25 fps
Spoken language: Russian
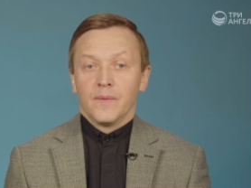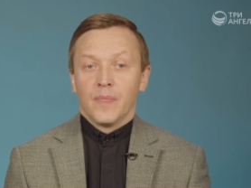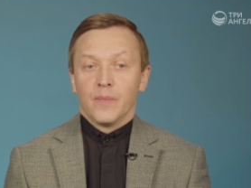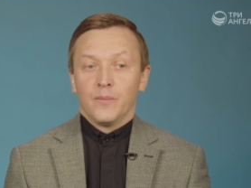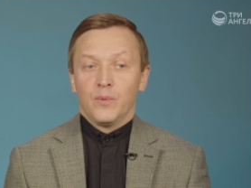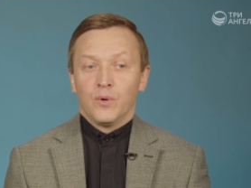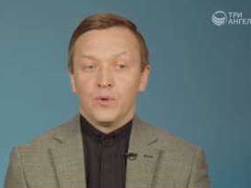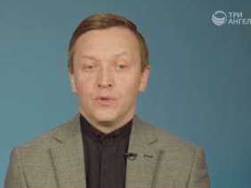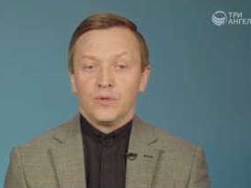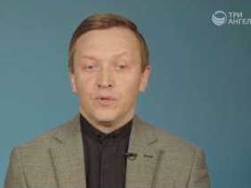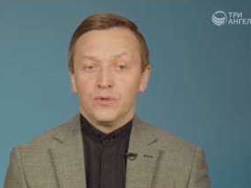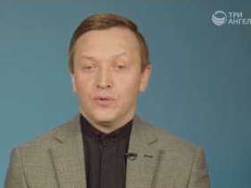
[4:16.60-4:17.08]

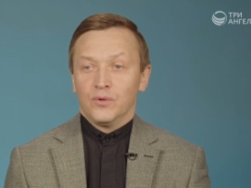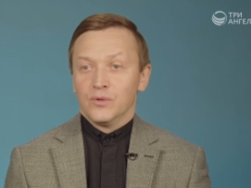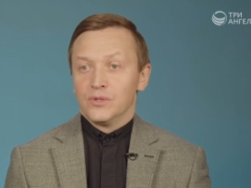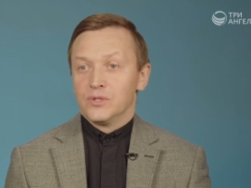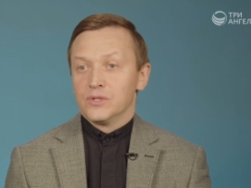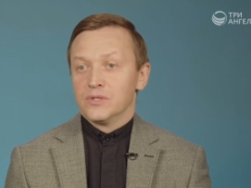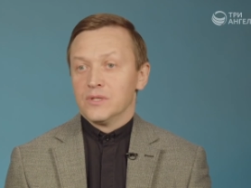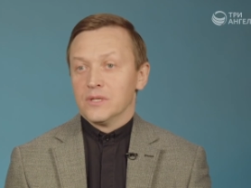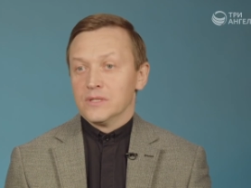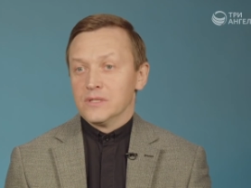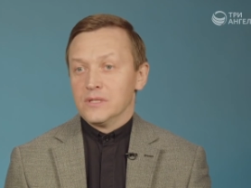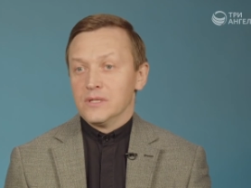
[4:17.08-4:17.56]
Бог не
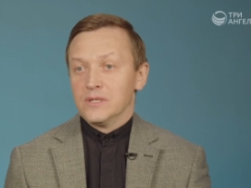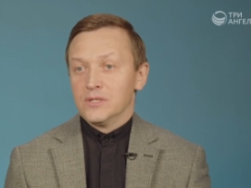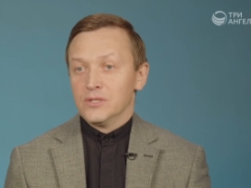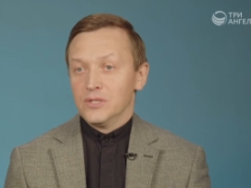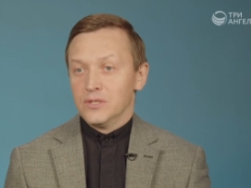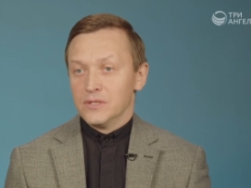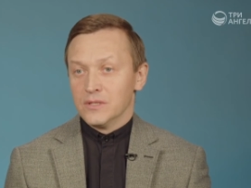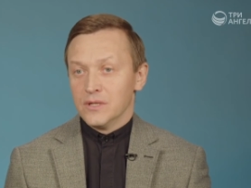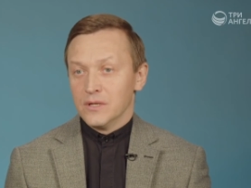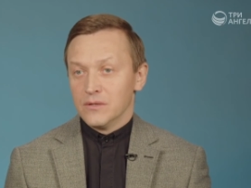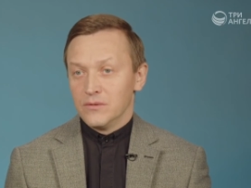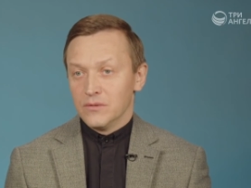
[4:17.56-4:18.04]
хочет нас
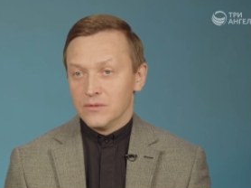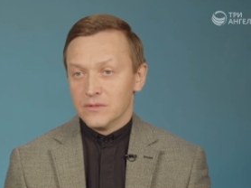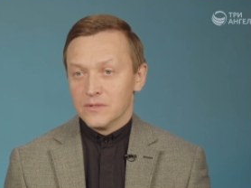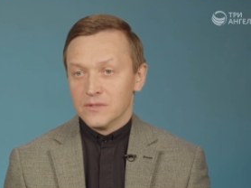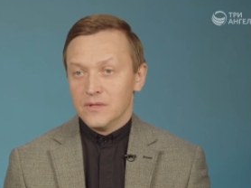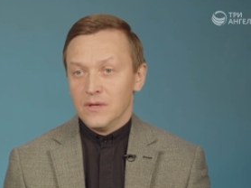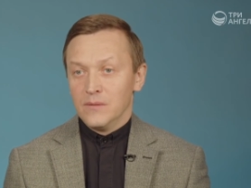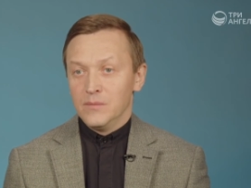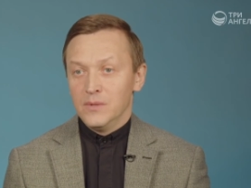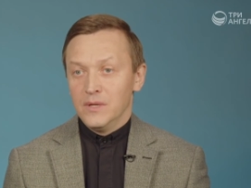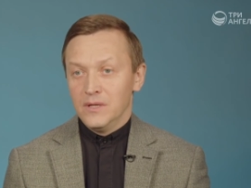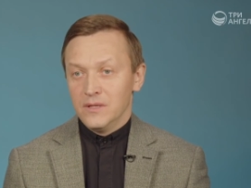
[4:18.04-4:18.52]
лишить какой-то
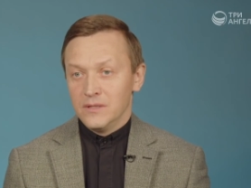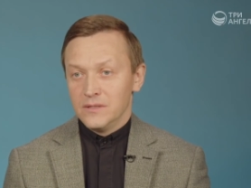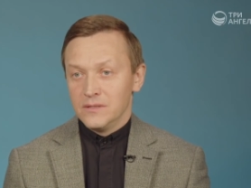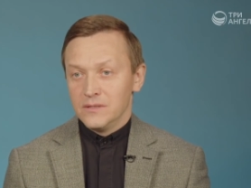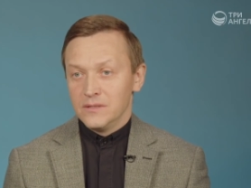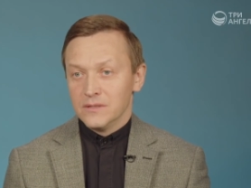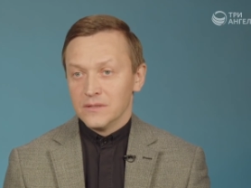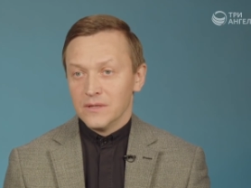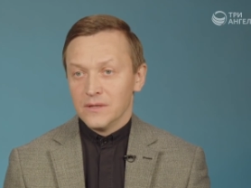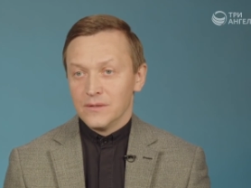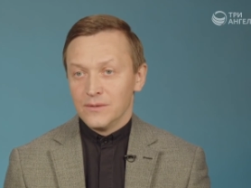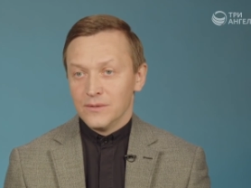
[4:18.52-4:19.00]

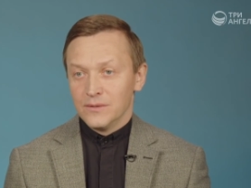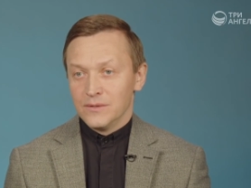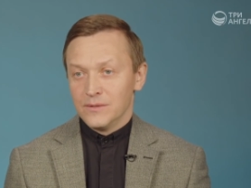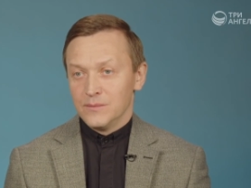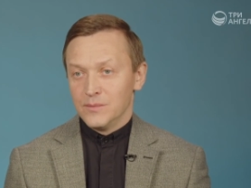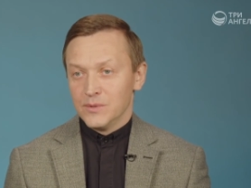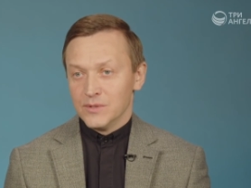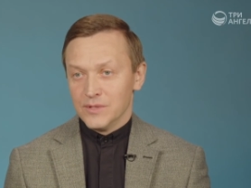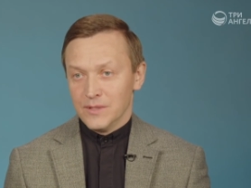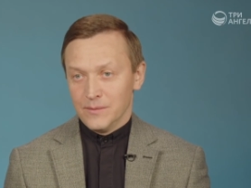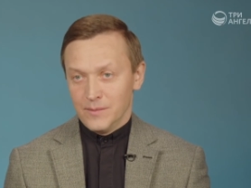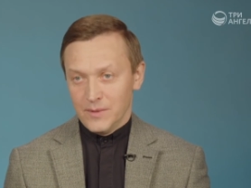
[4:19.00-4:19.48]
стабильности, какой-то
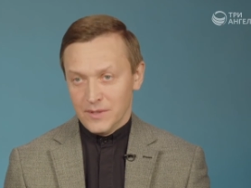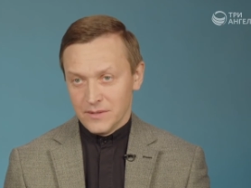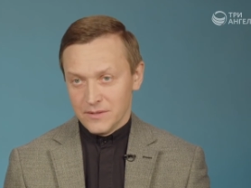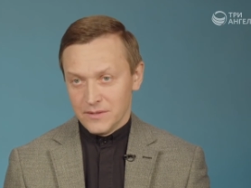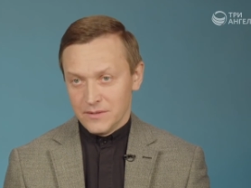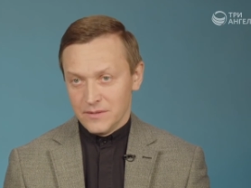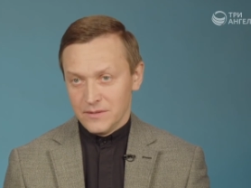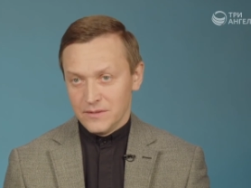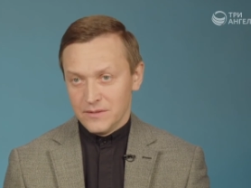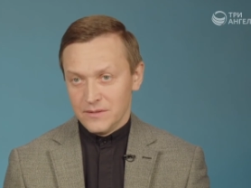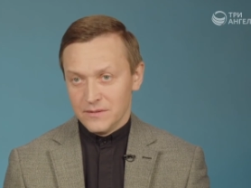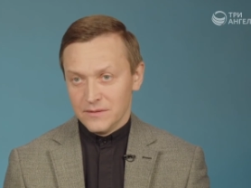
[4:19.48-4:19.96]

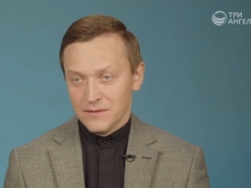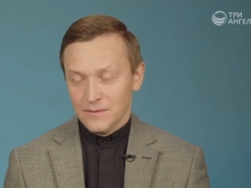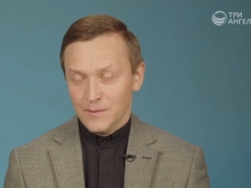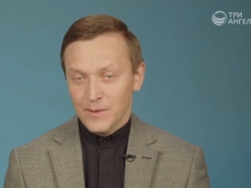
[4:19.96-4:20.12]
безопасности.